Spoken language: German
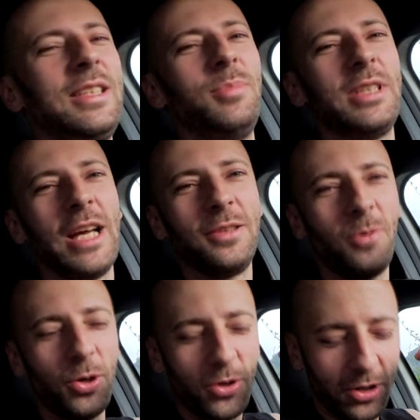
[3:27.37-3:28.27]
die mit End
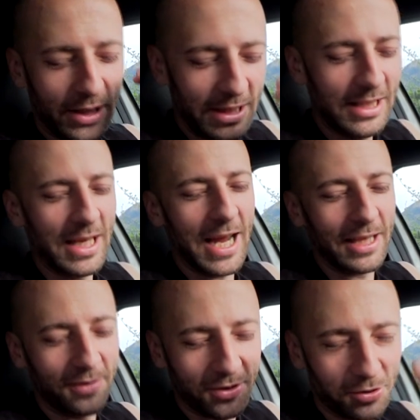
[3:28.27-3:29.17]
One noch nie
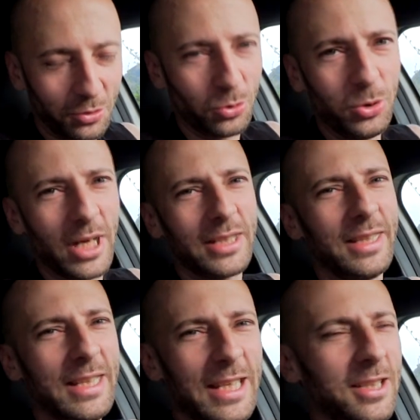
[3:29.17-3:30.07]
etwas zu tun
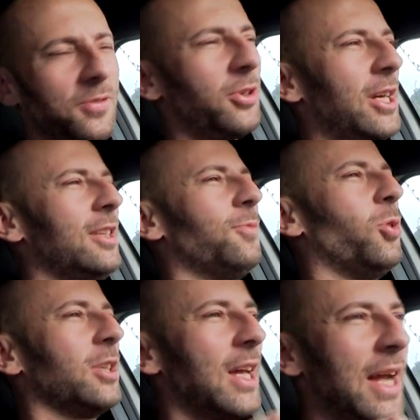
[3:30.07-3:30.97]
hatten, nichts von End
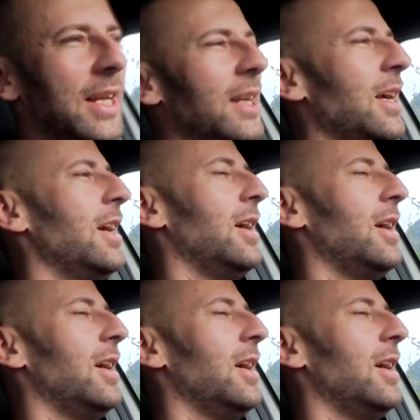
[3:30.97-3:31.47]
One kennen.